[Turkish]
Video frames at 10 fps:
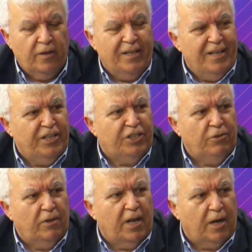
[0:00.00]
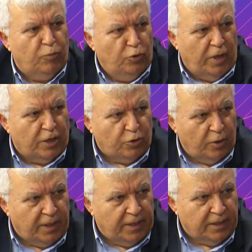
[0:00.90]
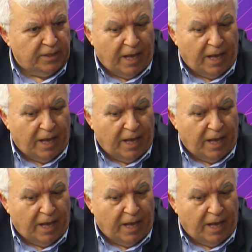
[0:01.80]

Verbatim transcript: ilişkin olarak bunları söylediniz.